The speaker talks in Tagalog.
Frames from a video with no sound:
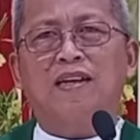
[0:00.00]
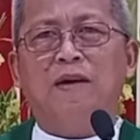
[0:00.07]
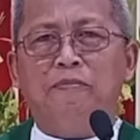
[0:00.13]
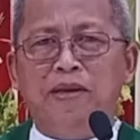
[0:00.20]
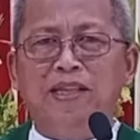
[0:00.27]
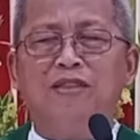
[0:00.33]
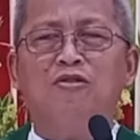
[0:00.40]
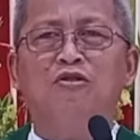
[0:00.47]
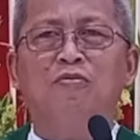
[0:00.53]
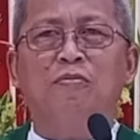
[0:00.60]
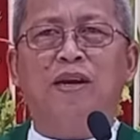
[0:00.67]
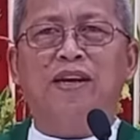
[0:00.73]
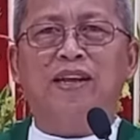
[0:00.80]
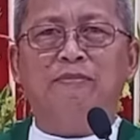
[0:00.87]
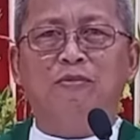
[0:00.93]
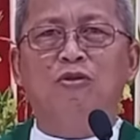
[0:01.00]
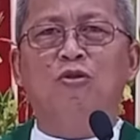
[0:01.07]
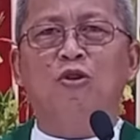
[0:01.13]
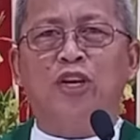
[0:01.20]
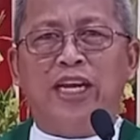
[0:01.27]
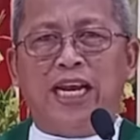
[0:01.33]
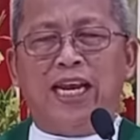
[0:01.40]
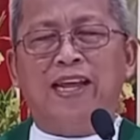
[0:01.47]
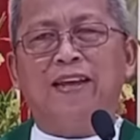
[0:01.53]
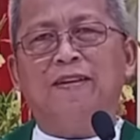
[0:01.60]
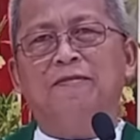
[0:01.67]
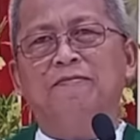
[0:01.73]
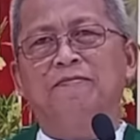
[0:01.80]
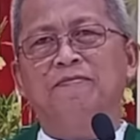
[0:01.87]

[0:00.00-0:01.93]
gamiton ba nimo o dili?